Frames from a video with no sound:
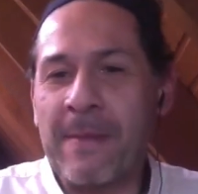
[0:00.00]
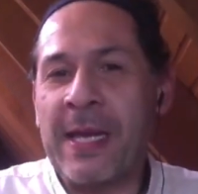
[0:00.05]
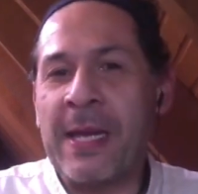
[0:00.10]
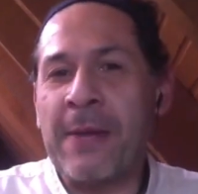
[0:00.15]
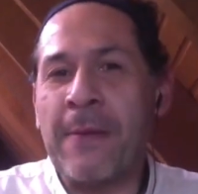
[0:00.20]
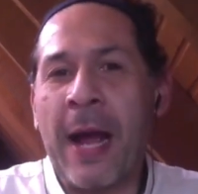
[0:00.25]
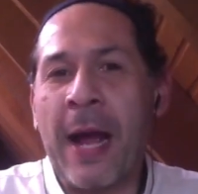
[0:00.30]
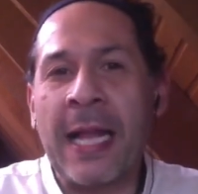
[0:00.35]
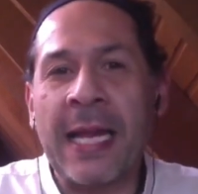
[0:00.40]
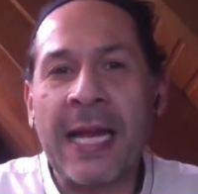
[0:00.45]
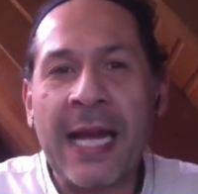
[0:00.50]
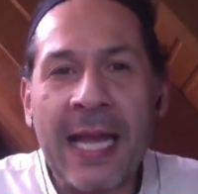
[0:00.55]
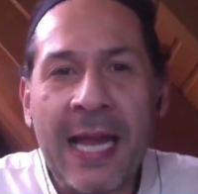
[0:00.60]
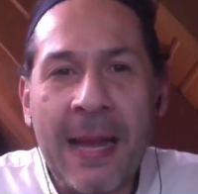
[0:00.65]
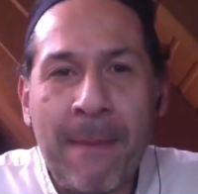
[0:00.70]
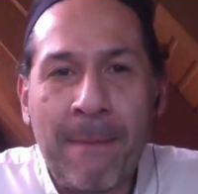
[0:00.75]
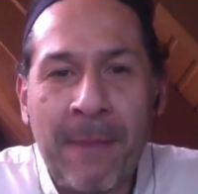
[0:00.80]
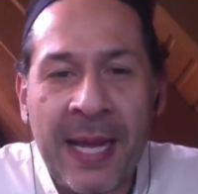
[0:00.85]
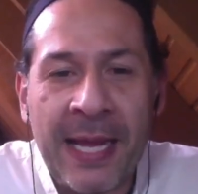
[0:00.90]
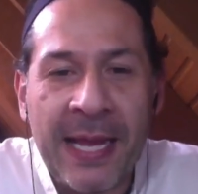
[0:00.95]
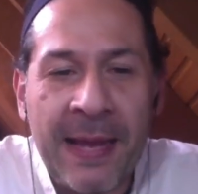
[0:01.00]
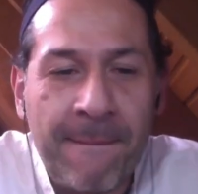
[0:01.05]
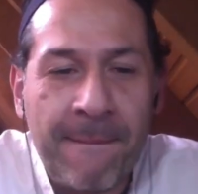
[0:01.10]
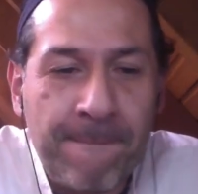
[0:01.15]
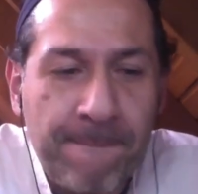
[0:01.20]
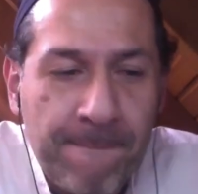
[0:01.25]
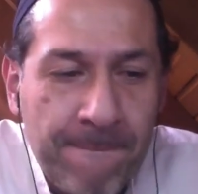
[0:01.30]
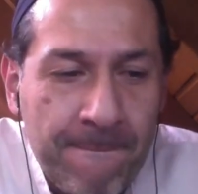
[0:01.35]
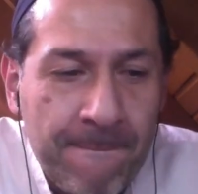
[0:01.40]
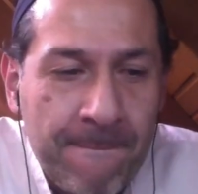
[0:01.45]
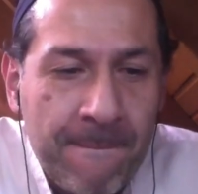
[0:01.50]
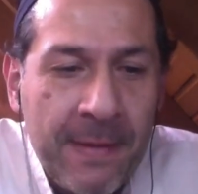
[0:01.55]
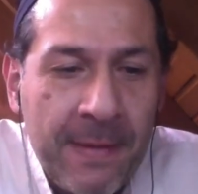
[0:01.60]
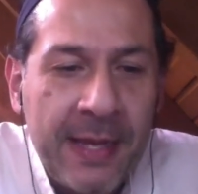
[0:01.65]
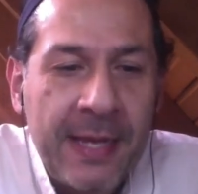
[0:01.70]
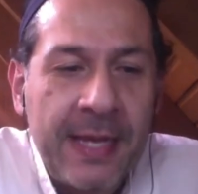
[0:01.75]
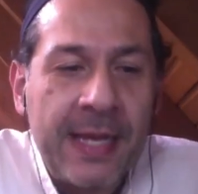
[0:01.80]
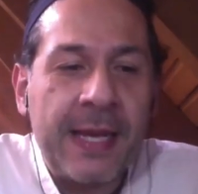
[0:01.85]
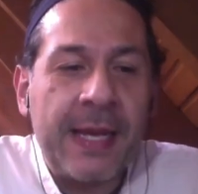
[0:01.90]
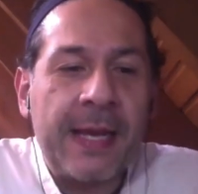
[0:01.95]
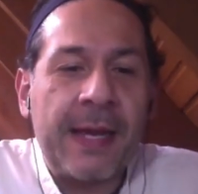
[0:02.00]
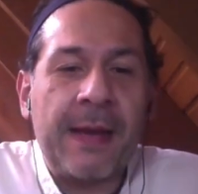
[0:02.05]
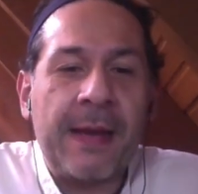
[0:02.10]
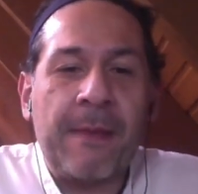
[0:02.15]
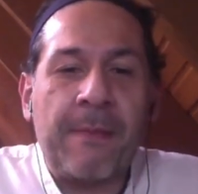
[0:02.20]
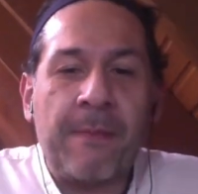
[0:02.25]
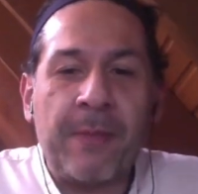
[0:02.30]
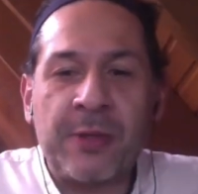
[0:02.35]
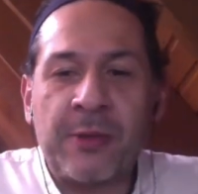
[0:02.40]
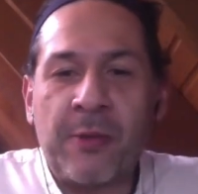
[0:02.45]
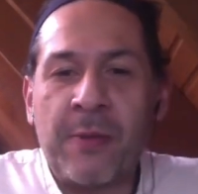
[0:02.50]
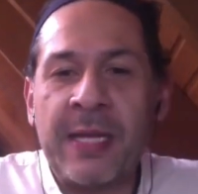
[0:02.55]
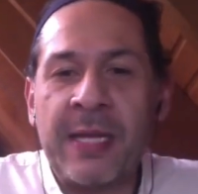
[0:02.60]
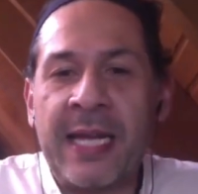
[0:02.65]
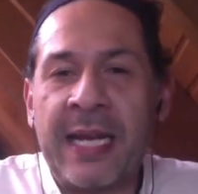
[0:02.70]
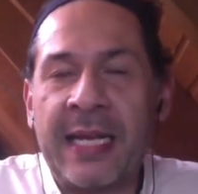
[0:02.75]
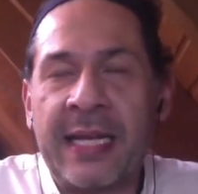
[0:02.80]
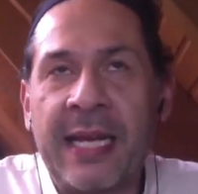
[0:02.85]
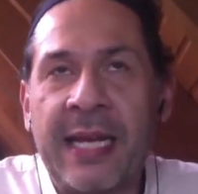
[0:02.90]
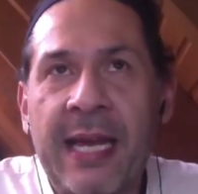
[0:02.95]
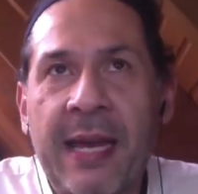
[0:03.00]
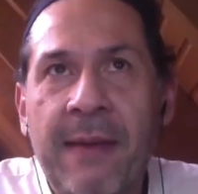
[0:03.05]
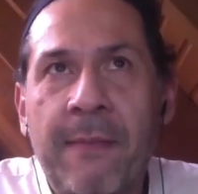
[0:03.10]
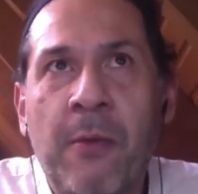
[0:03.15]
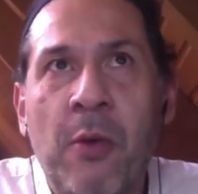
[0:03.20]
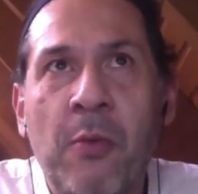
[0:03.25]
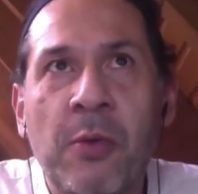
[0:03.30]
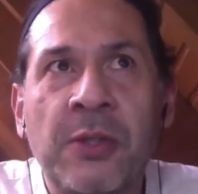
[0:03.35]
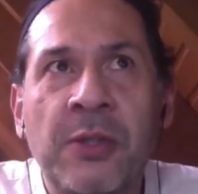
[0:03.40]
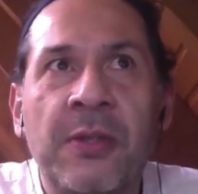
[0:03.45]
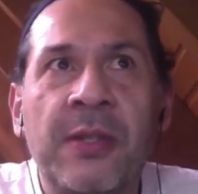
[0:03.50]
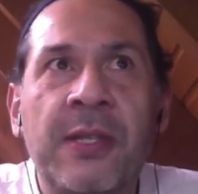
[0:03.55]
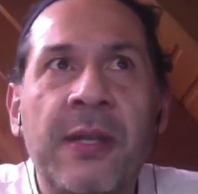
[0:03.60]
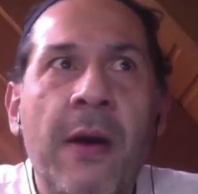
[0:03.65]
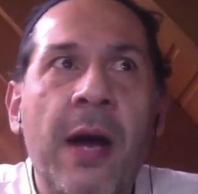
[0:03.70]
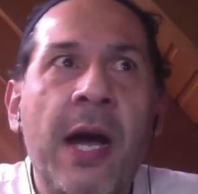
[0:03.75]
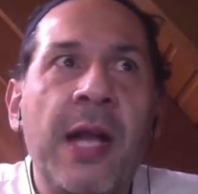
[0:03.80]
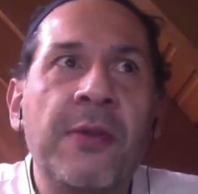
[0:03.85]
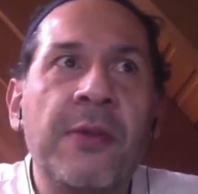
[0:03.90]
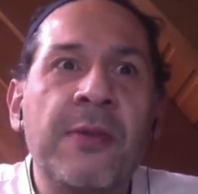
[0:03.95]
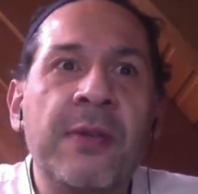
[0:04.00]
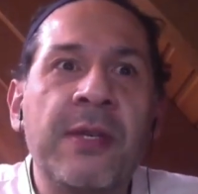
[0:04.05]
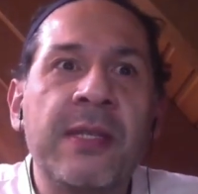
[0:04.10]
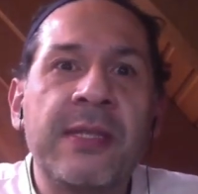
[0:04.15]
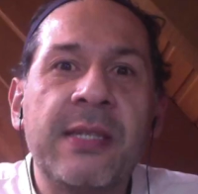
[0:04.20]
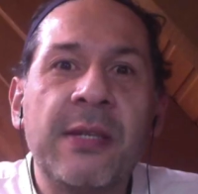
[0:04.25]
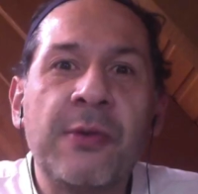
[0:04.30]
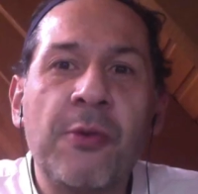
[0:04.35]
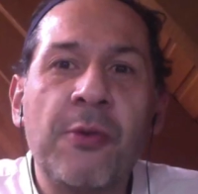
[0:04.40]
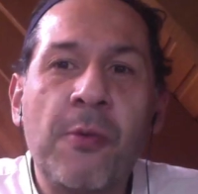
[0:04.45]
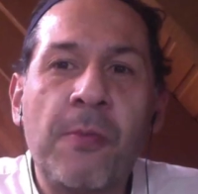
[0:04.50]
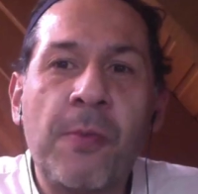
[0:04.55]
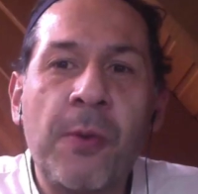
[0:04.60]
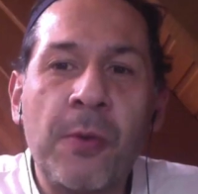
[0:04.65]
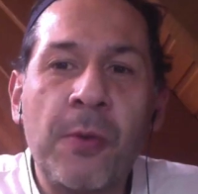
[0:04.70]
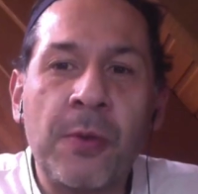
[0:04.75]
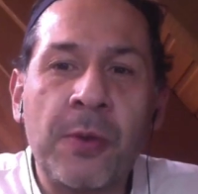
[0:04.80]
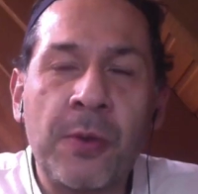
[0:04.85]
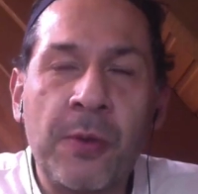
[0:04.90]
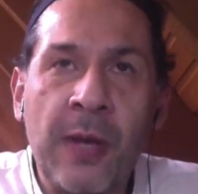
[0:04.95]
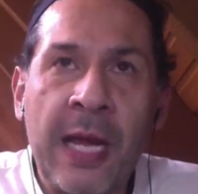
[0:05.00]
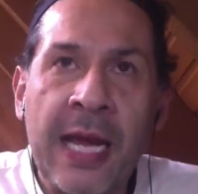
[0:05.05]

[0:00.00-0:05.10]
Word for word: Y valga la pena pues comentarte que como estoy trabajando en este nuevo producto,